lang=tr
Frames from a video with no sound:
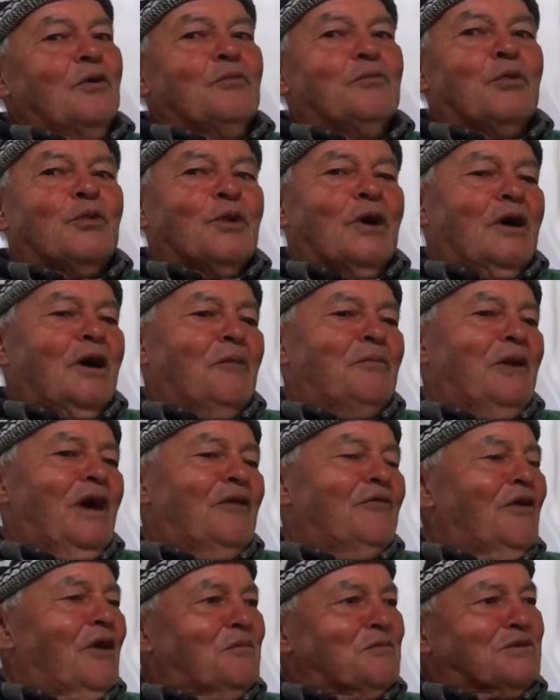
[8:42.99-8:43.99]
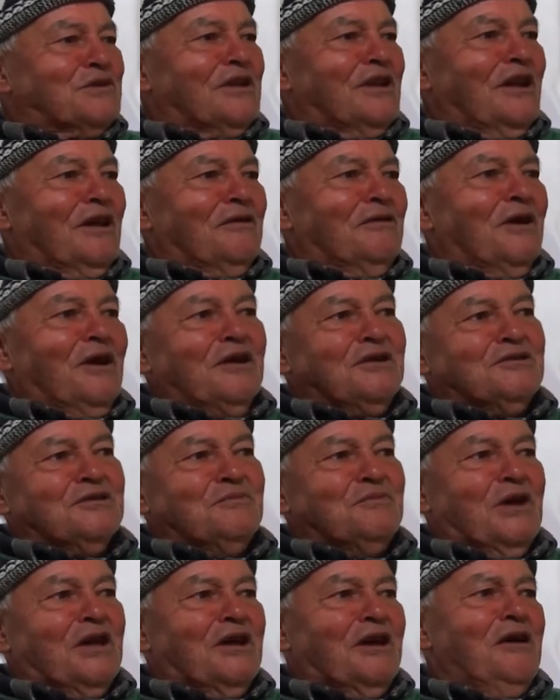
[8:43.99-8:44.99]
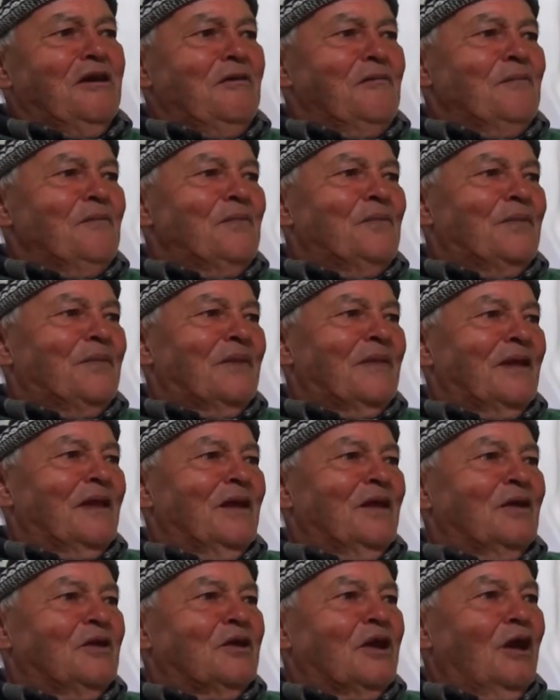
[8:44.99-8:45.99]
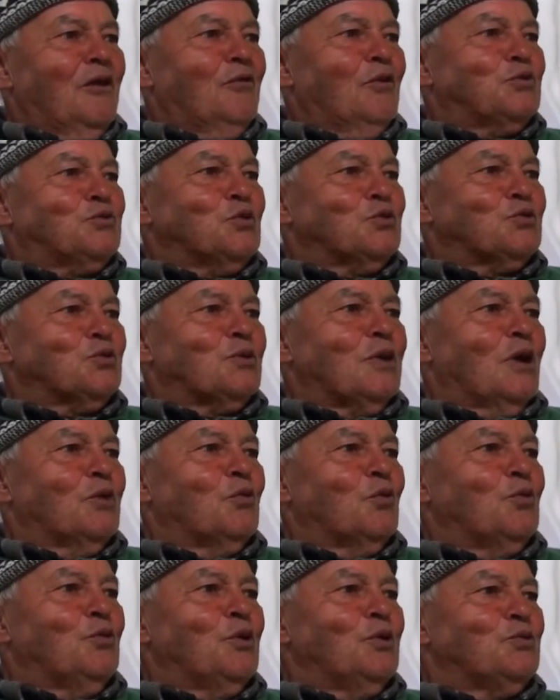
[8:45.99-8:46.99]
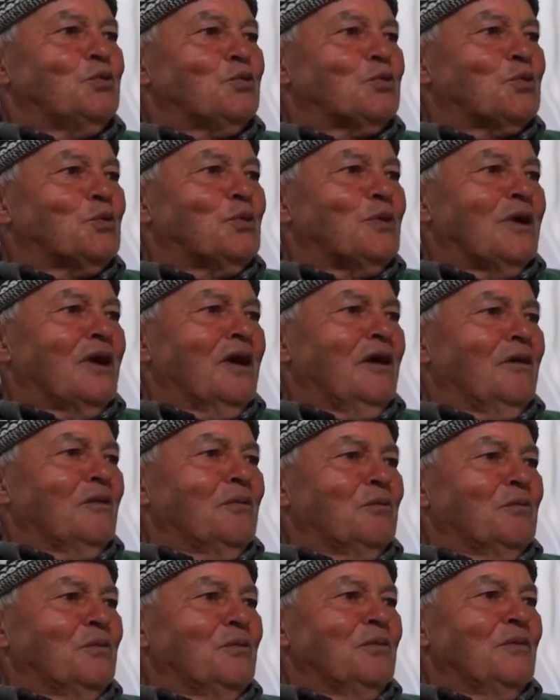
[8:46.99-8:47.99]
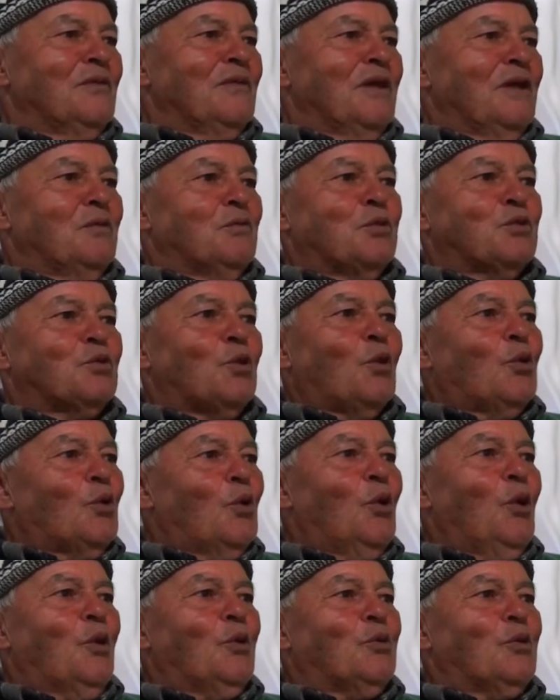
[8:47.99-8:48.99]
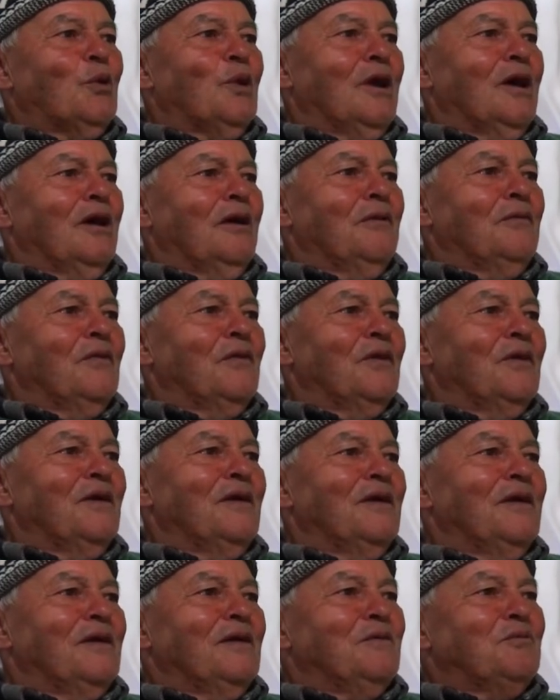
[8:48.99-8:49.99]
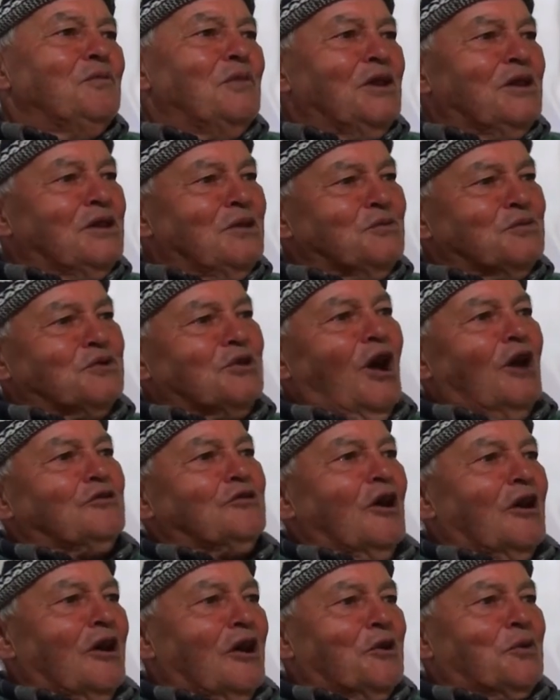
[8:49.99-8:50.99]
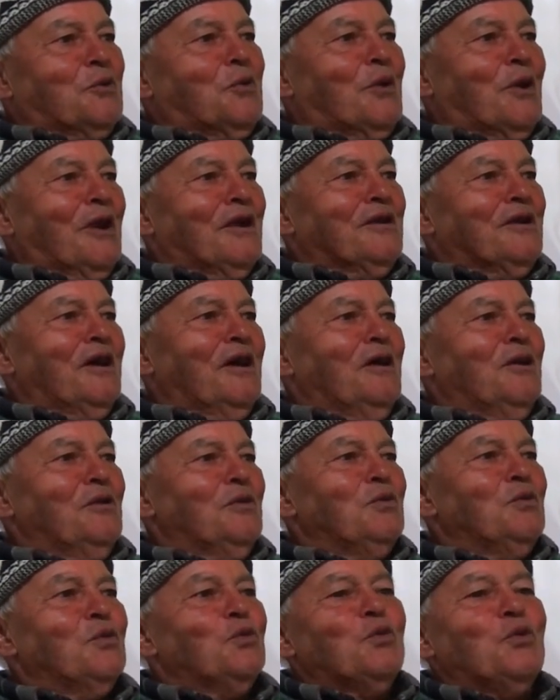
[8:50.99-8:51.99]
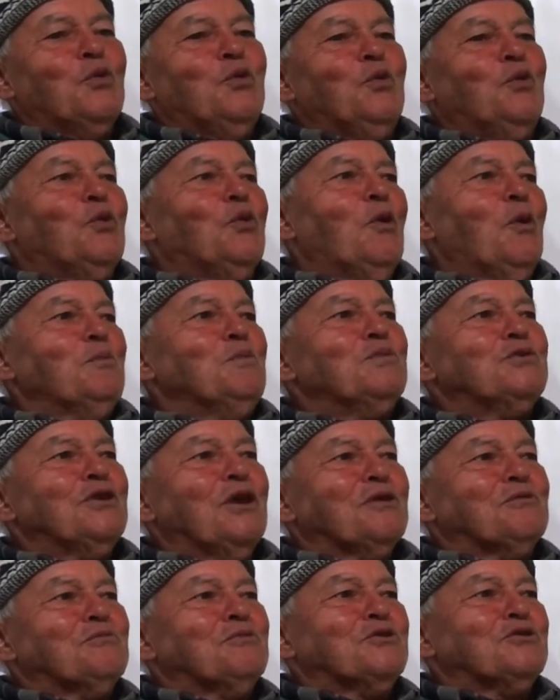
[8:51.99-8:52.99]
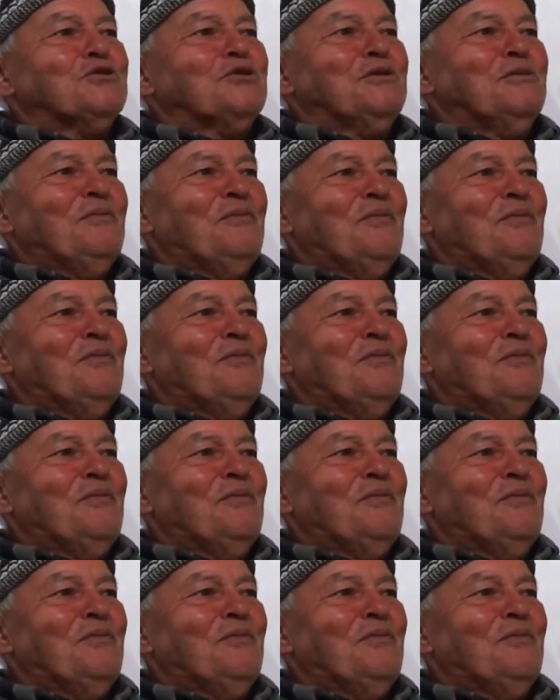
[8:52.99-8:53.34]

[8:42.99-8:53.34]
buna haber vermişler Azimle'ye. Geliver çocuklar kuyuya düştü diye. Bu da o öyküyle bildiğimiz tahta kar kürenine kuyu gömmüş atmış.